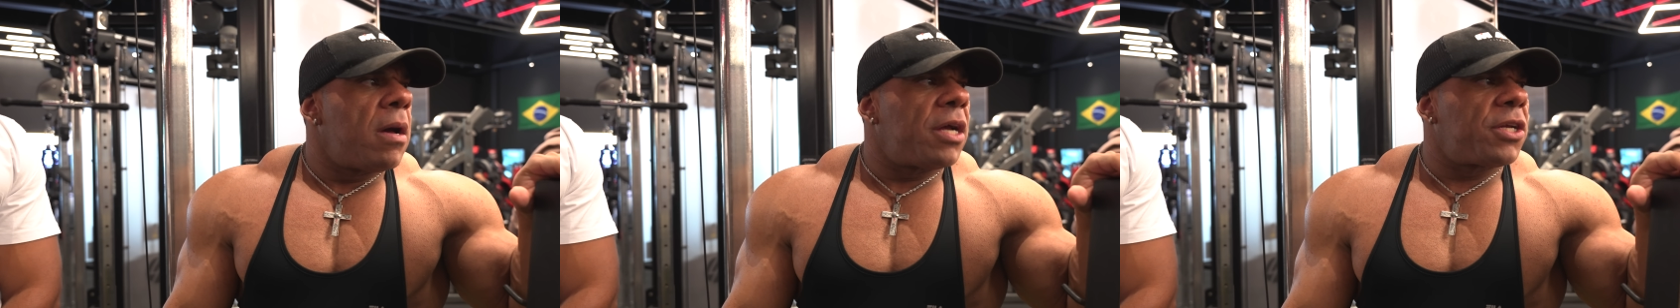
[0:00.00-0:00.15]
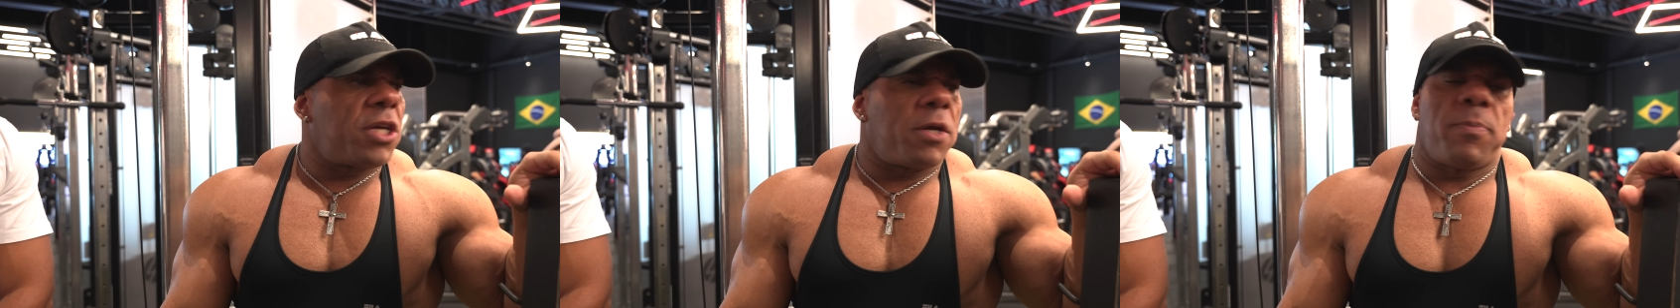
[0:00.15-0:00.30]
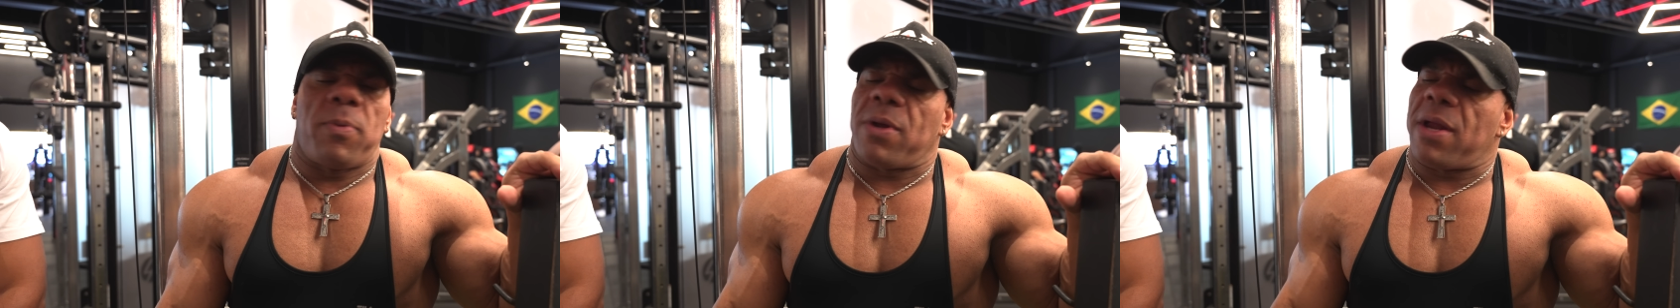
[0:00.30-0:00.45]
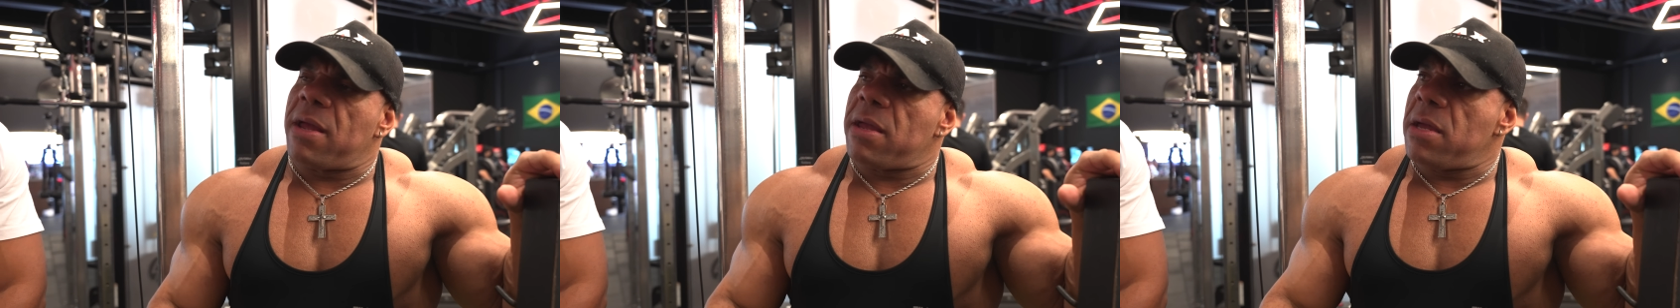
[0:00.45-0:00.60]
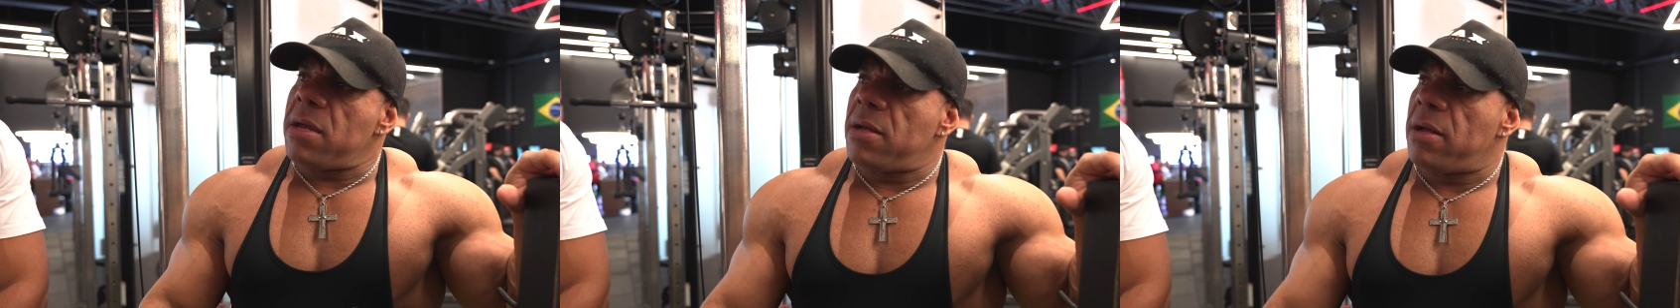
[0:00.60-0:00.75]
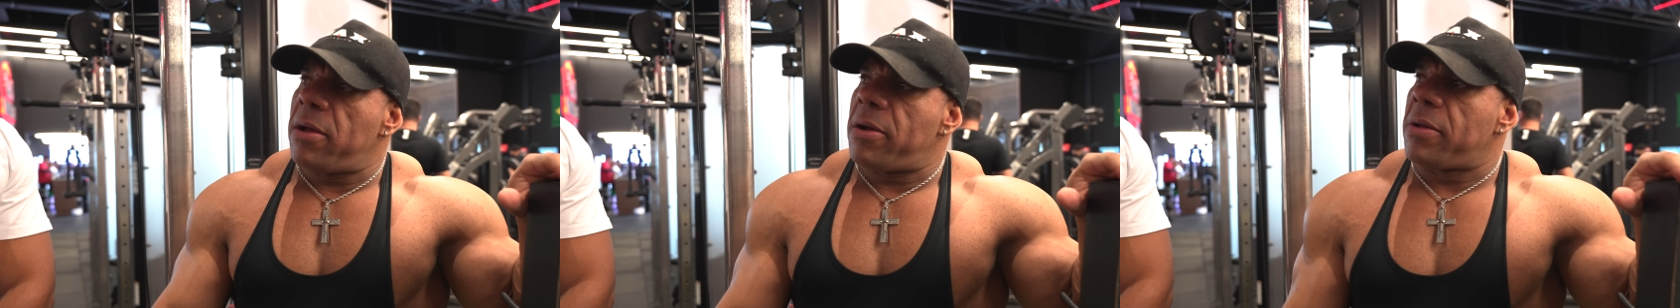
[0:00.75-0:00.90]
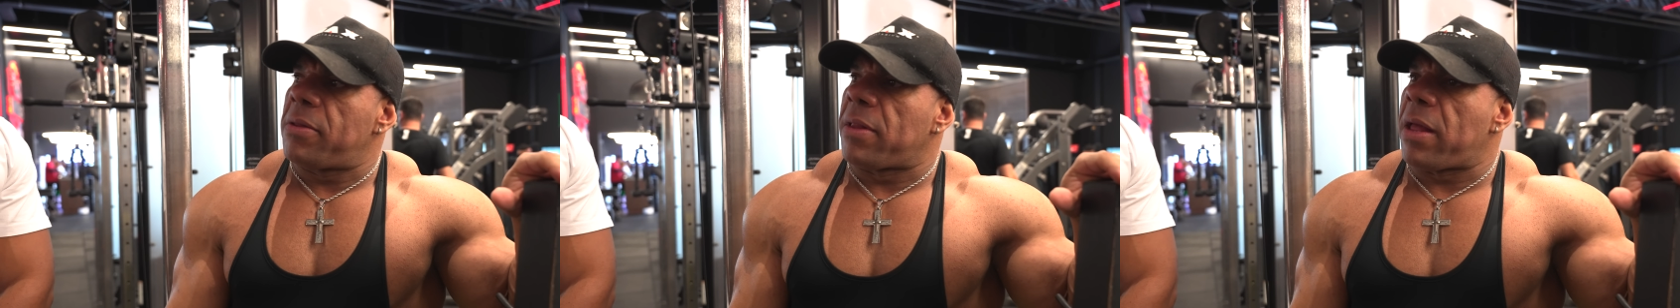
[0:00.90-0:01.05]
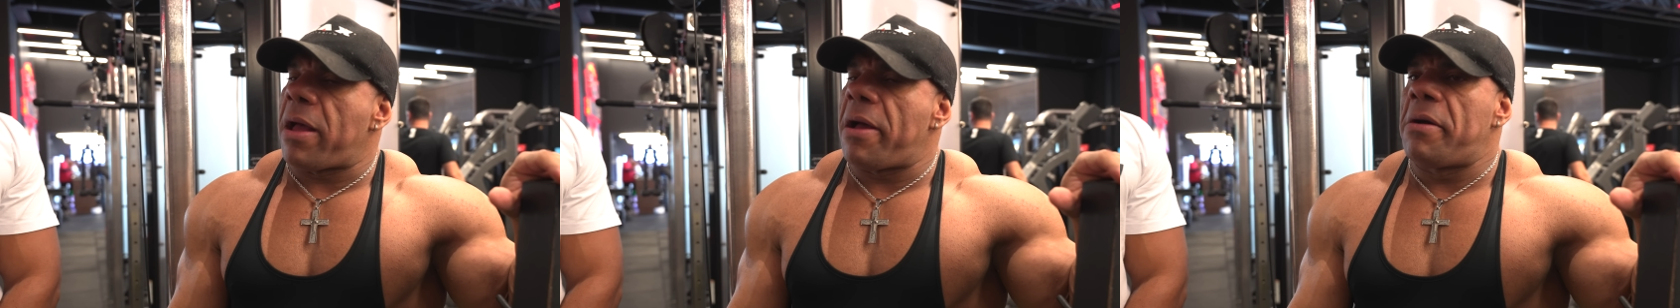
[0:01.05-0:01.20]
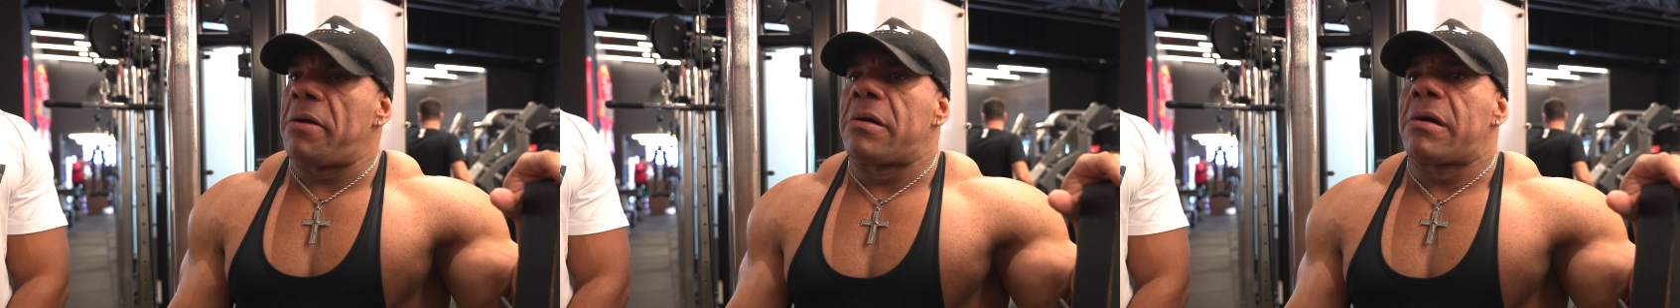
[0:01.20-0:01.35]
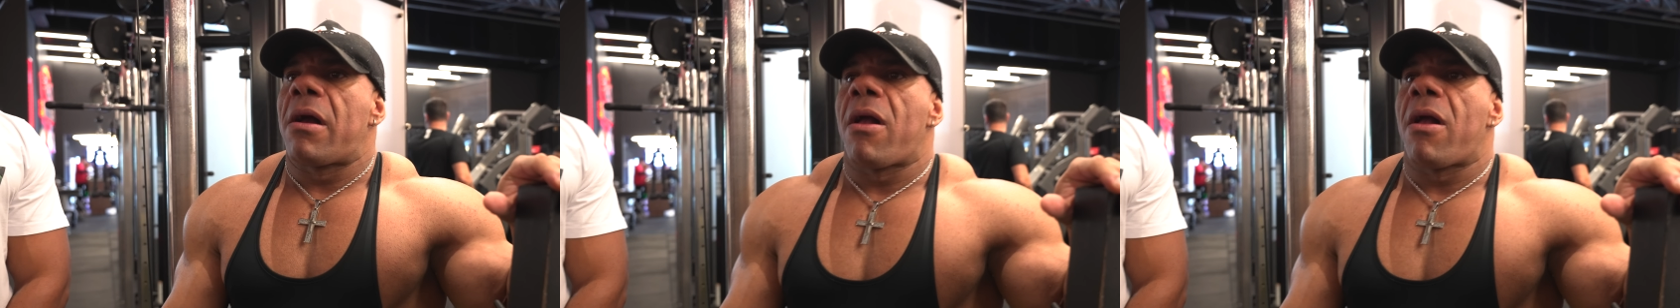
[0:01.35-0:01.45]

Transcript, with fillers: acho que por aí, né?